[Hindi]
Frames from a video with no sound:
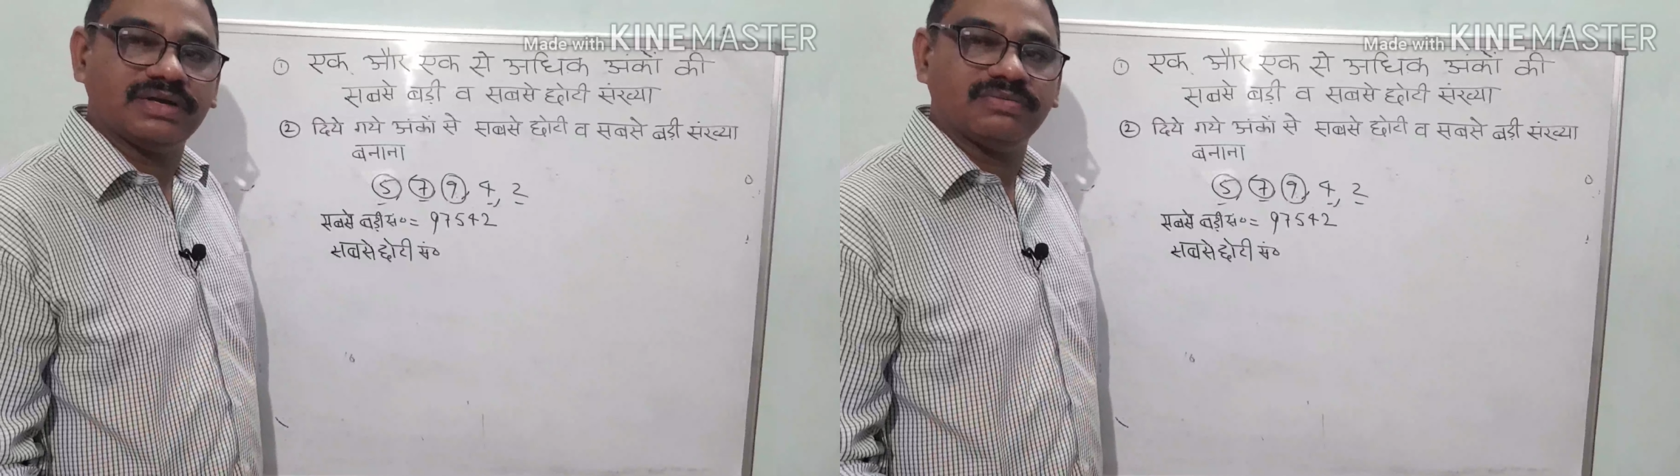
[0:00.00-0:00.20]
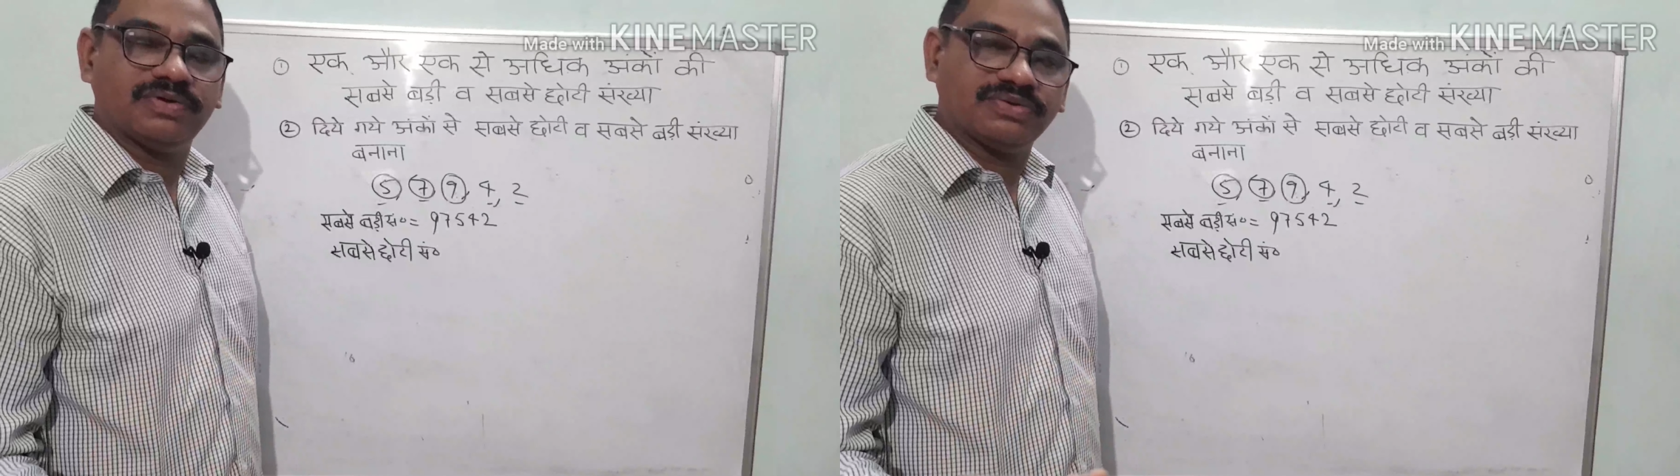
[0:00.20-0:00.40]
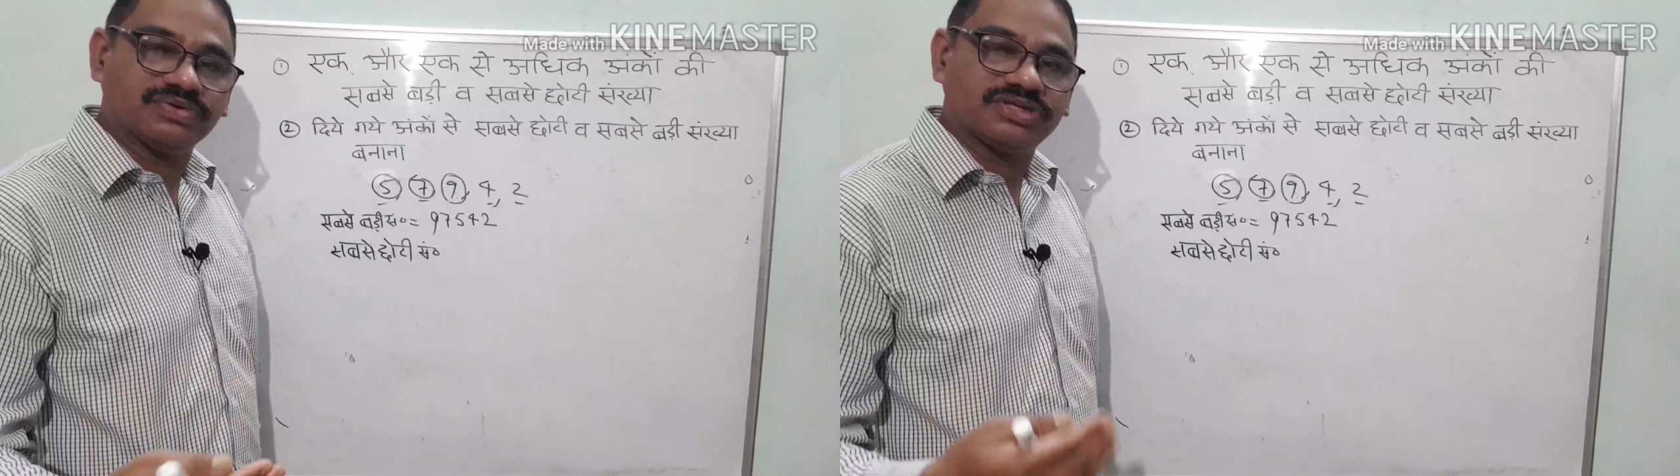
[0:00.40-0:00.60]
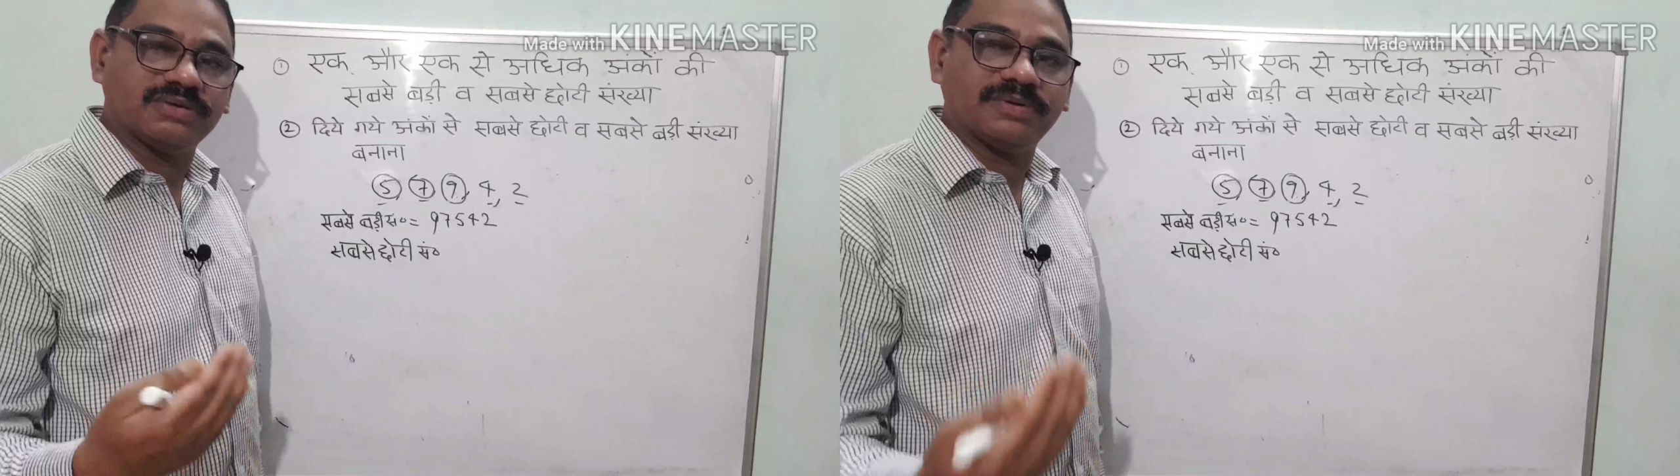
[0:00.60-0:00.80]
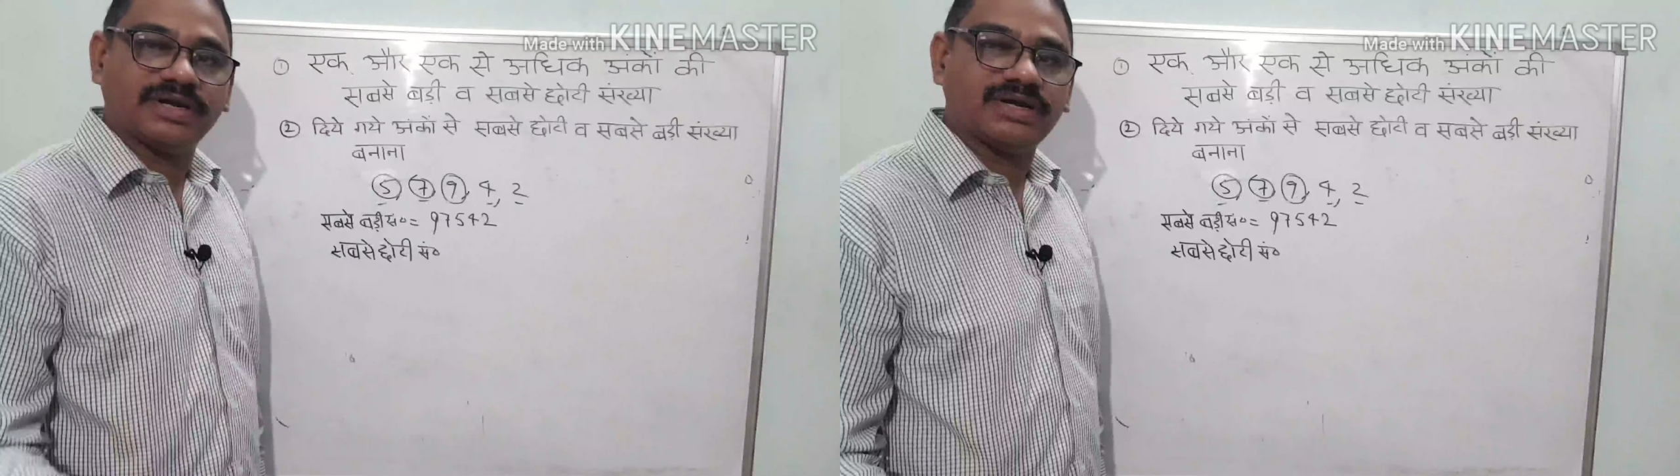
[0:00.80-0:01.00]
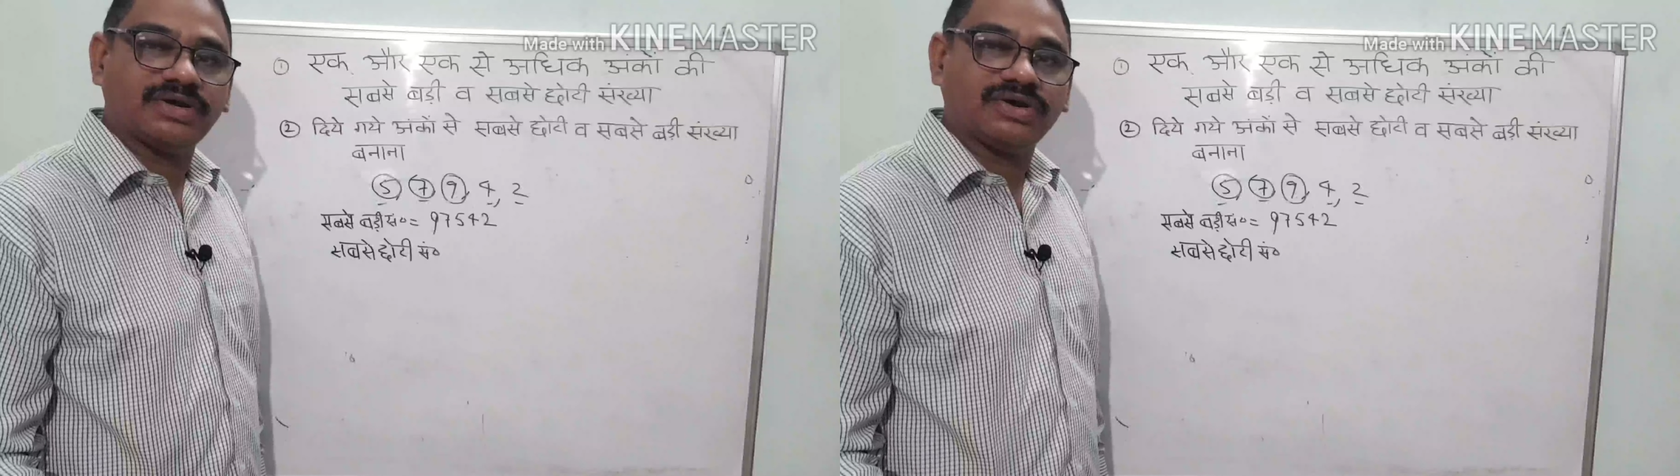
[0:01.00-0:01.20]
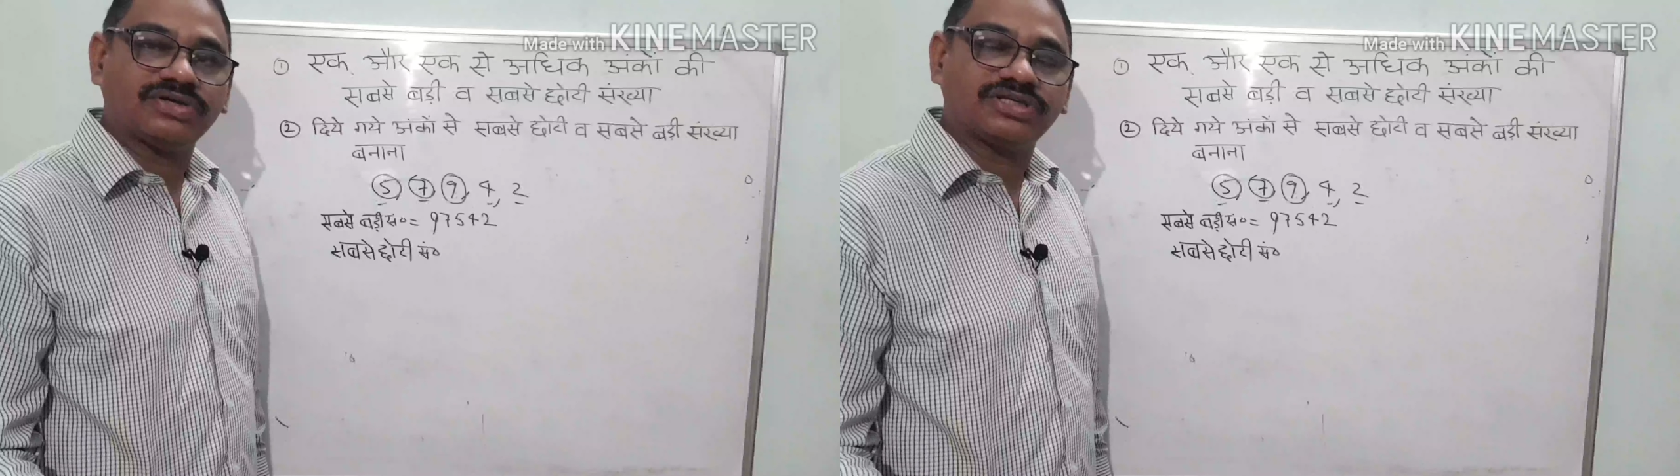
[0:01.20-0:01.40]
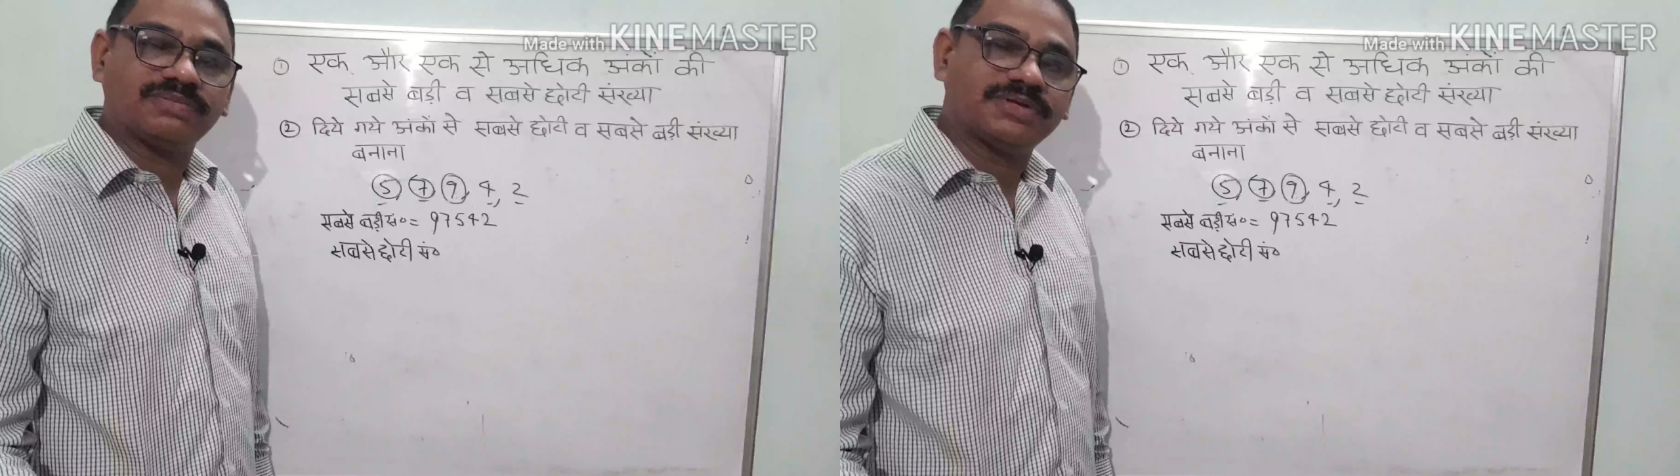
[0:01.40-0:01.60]
फिर उससे बड़ा और
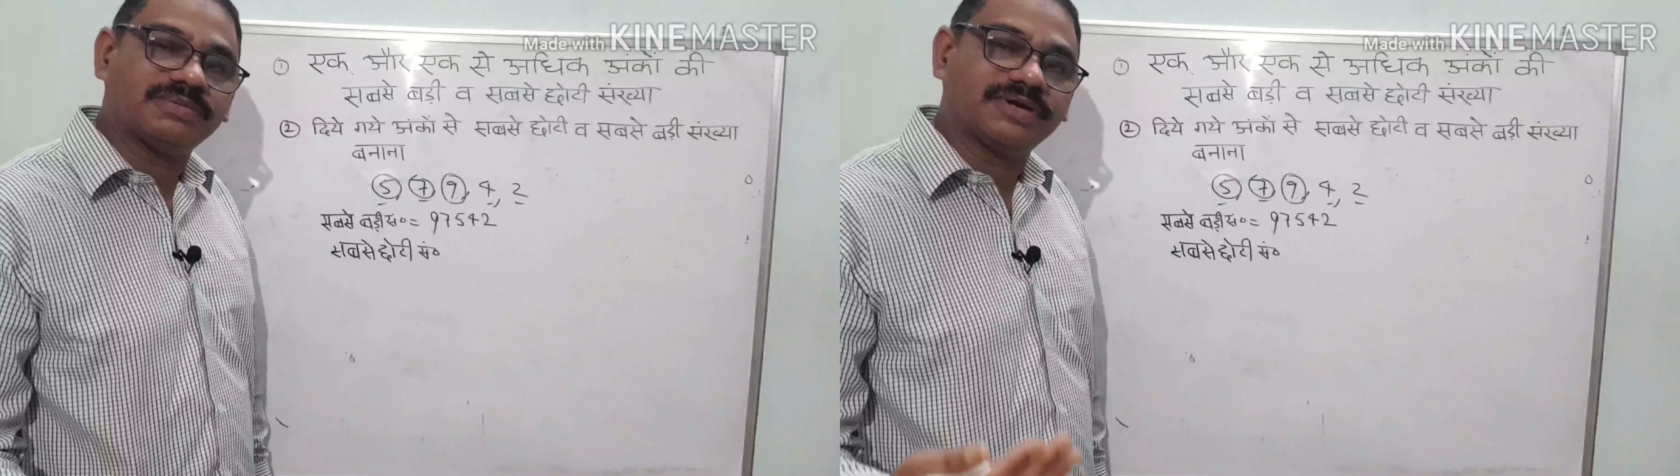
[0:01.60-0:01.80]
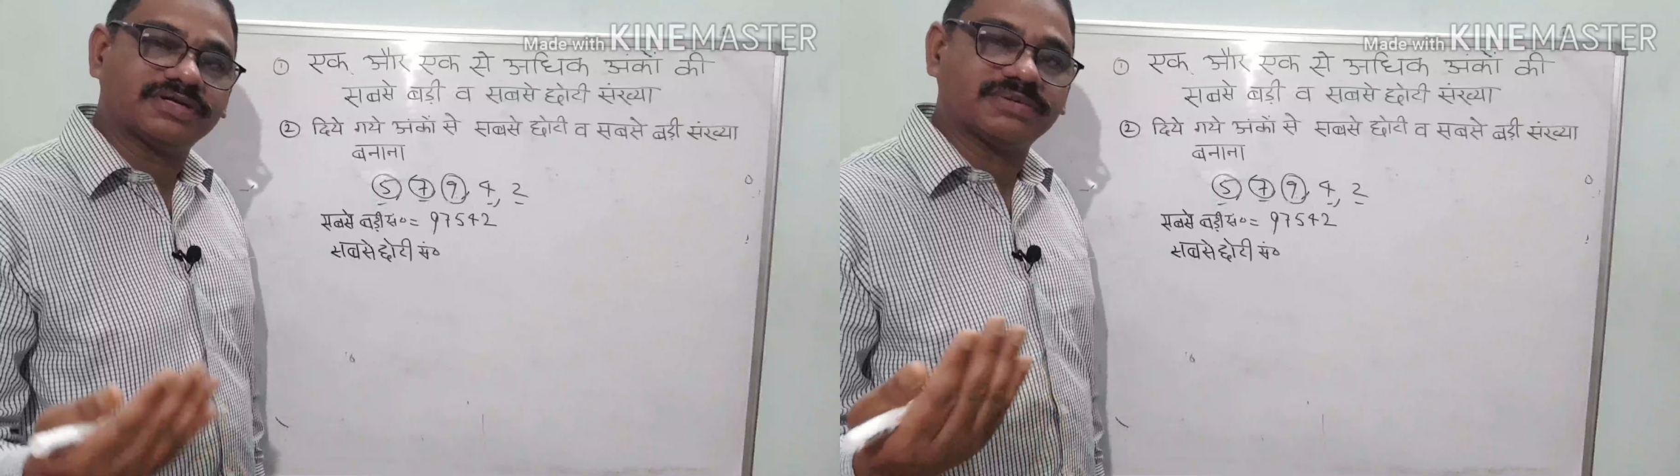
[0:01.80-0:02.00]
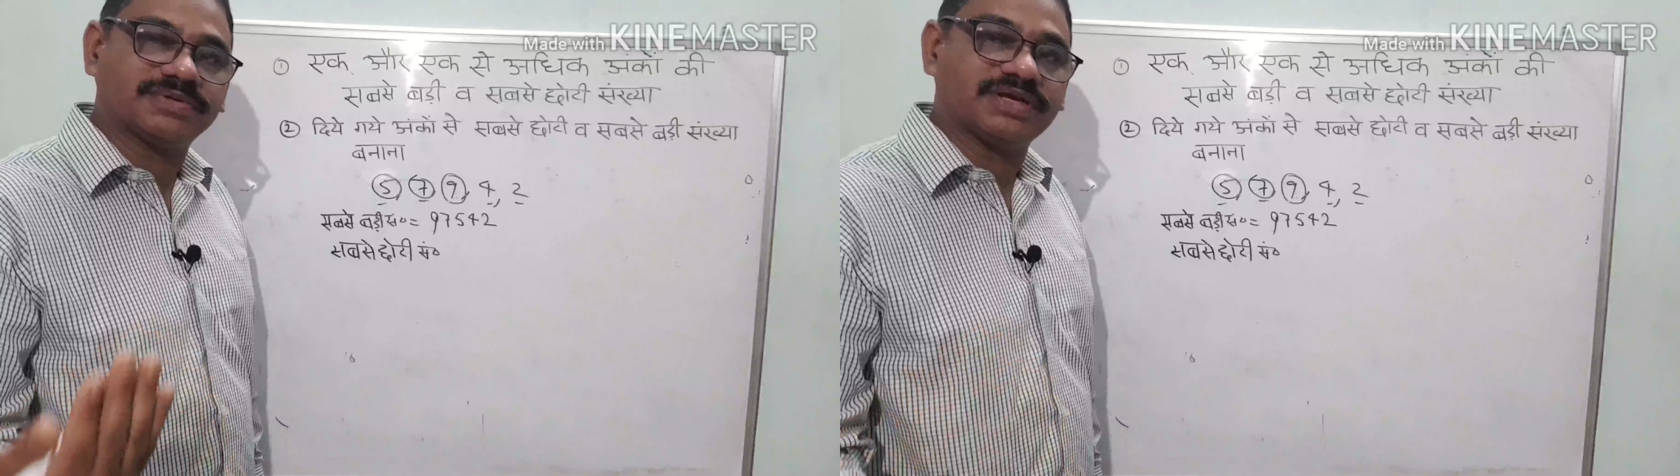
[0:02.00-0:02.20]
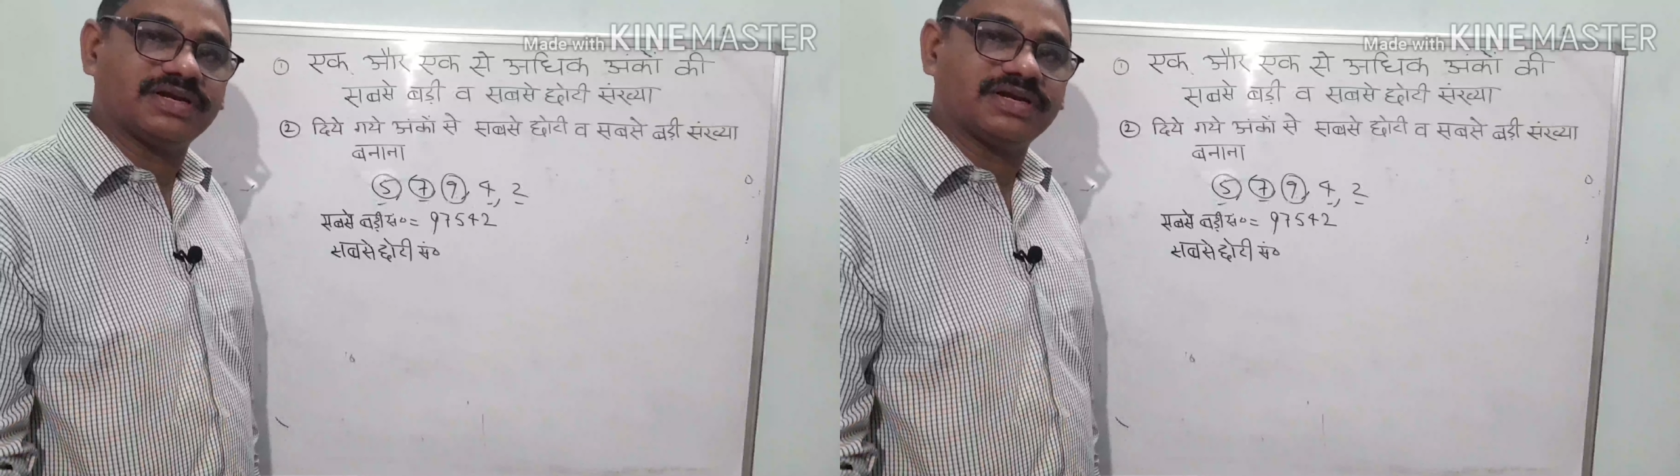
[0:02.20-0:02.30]
सबसे बड़ा सबसे